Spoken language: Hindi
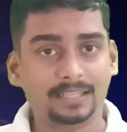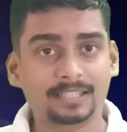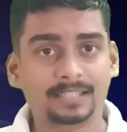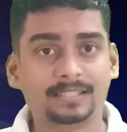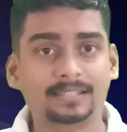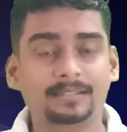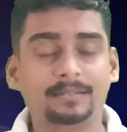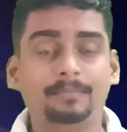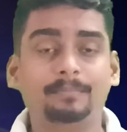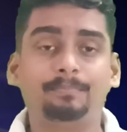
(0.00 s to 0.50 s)

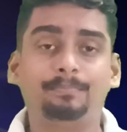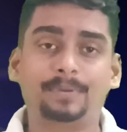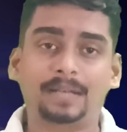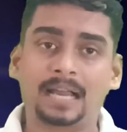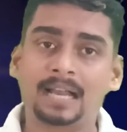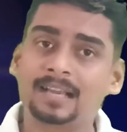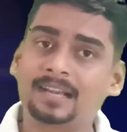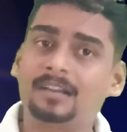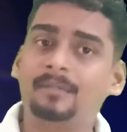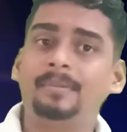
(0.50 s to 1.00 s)
इस
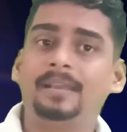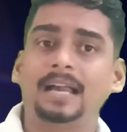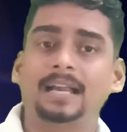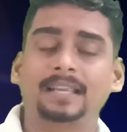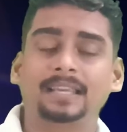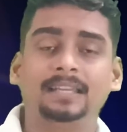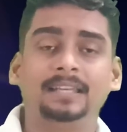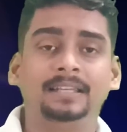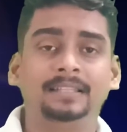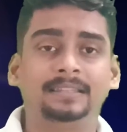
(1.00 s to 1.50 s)
प्रांगण में
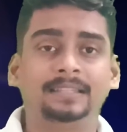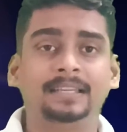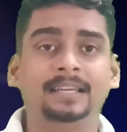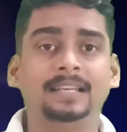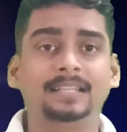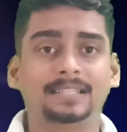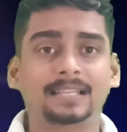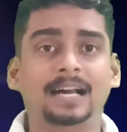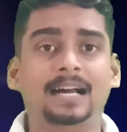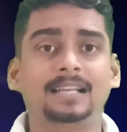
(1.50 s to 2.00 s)
आके लेते
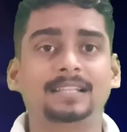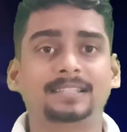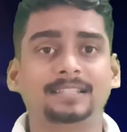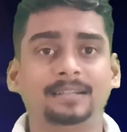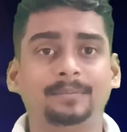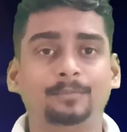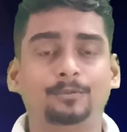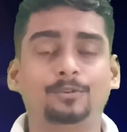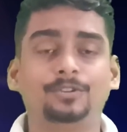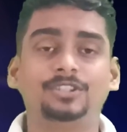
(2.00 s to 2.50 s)
हैं जहाँ से
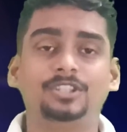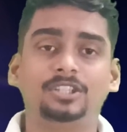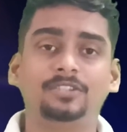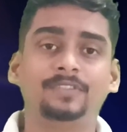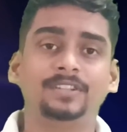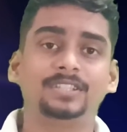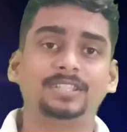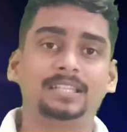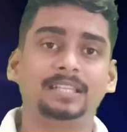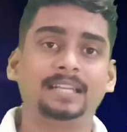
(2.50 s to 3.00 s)
हमको
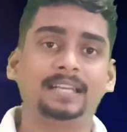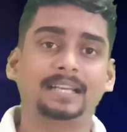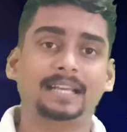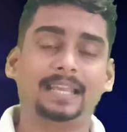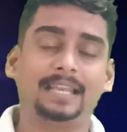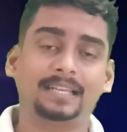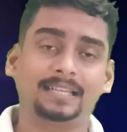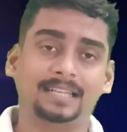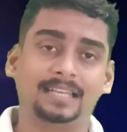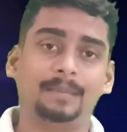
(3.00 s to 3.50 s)
जीवन जीने का
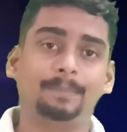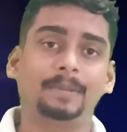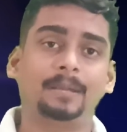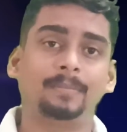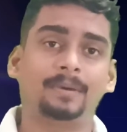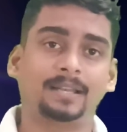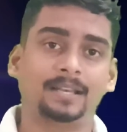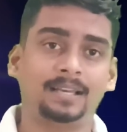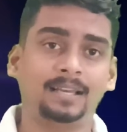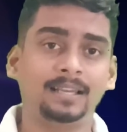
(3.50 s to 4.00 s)
एक नया
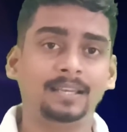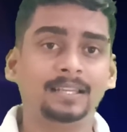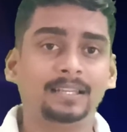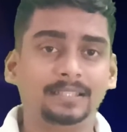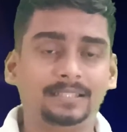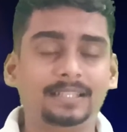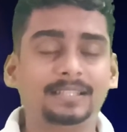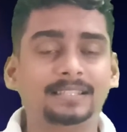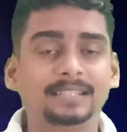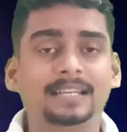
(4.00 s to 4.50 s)
पैमाना
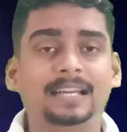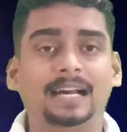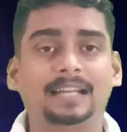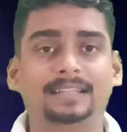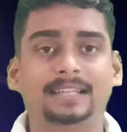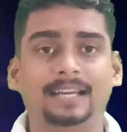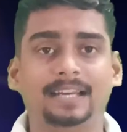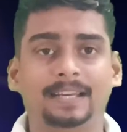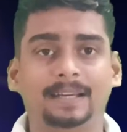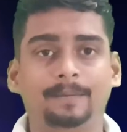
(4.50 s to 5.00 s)
ये
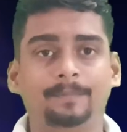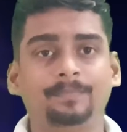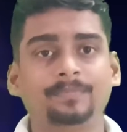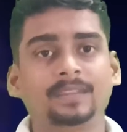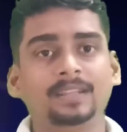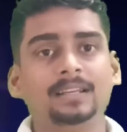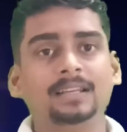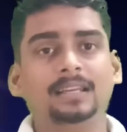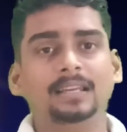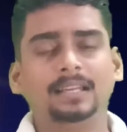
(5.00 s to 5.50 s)
सिखाता है
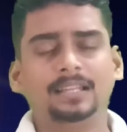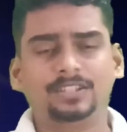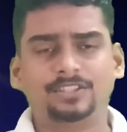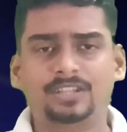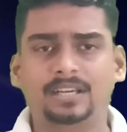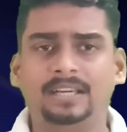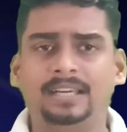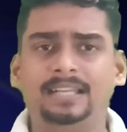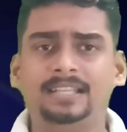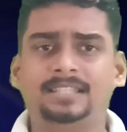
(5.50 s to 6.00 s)

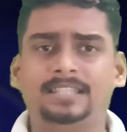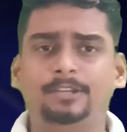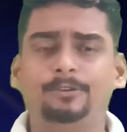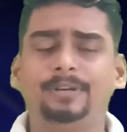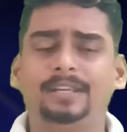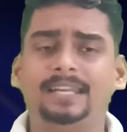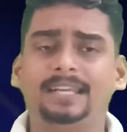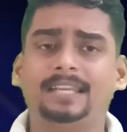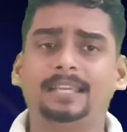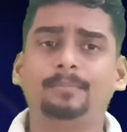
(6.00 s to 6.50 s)
जर्नी
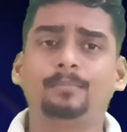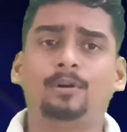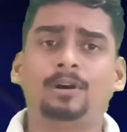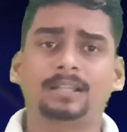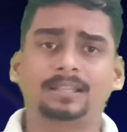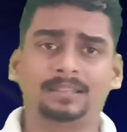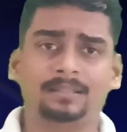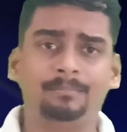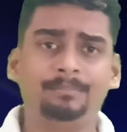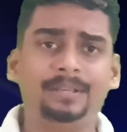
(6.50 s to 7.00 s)
सी की
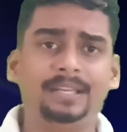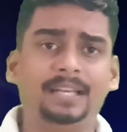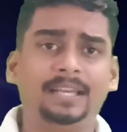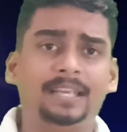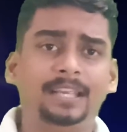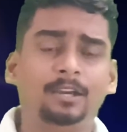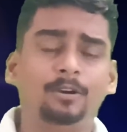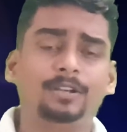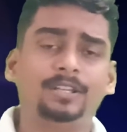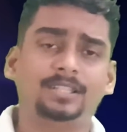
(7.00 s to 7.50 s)
बहुत लंबी
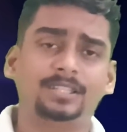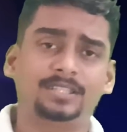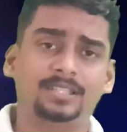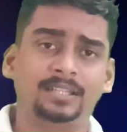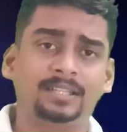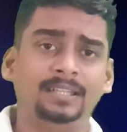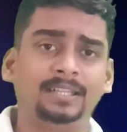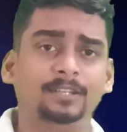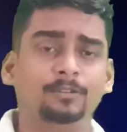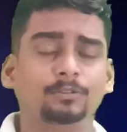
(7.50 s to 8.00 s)
रही है और इस
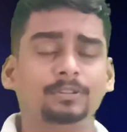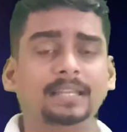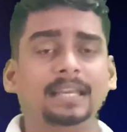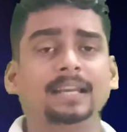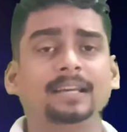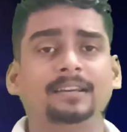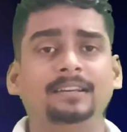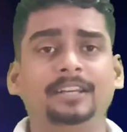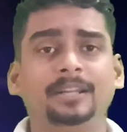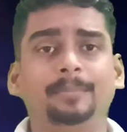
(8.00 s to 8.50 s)
जर्नी को
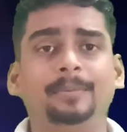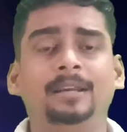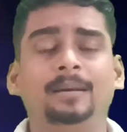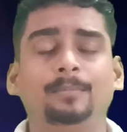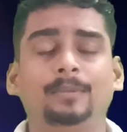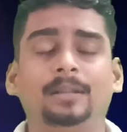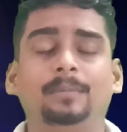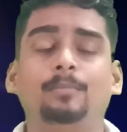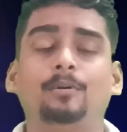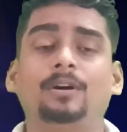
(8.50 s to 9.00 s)
तय करने में
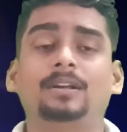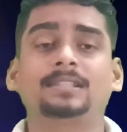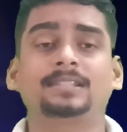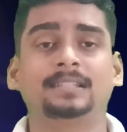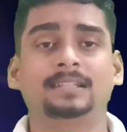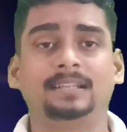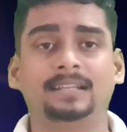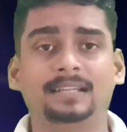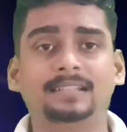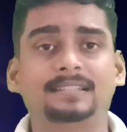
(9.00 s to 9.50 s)
हमने बहुत
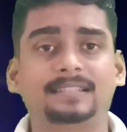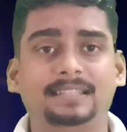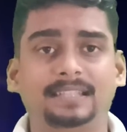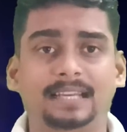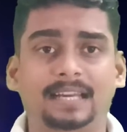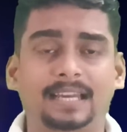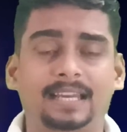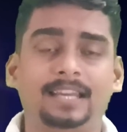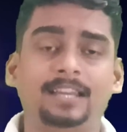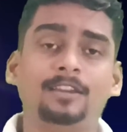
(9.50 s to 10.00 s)
संघर्ष
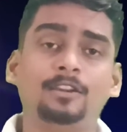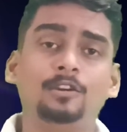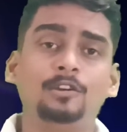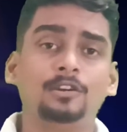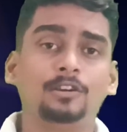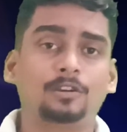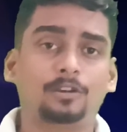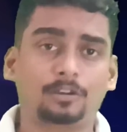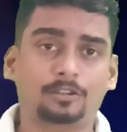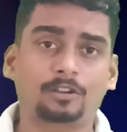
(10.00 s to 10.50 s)
किया है
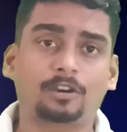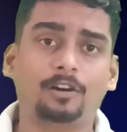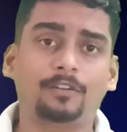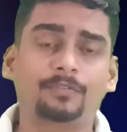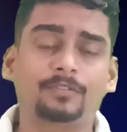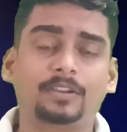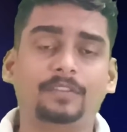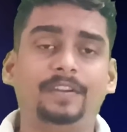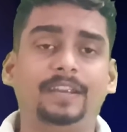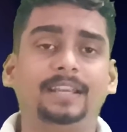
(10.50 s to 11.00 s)
कट
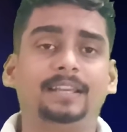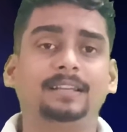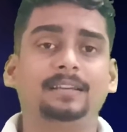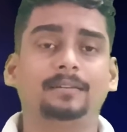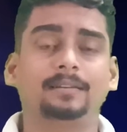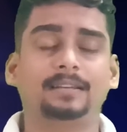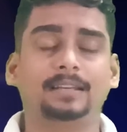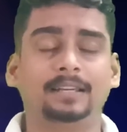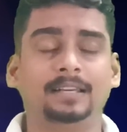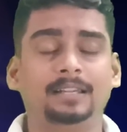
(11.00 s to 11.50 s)
ऑफ का वेट
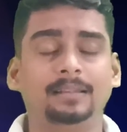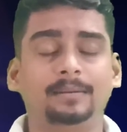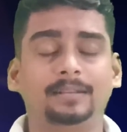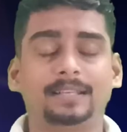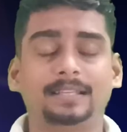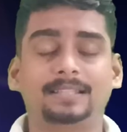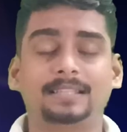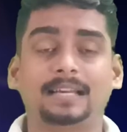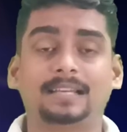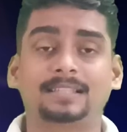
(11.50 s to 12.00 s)
करने
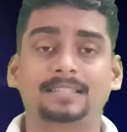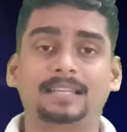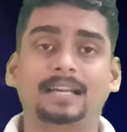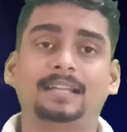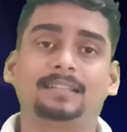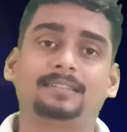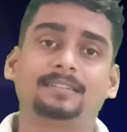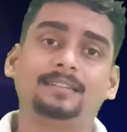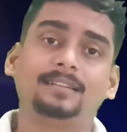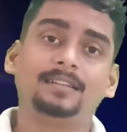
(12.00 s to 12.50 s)
के साथ
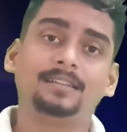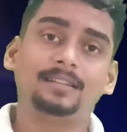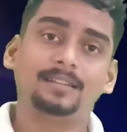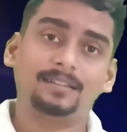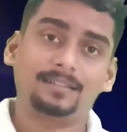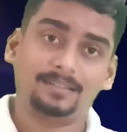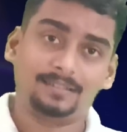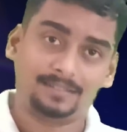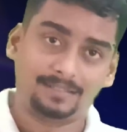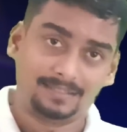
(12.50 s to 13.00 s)

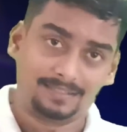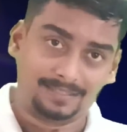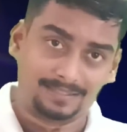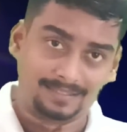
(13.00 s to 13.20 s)
साथ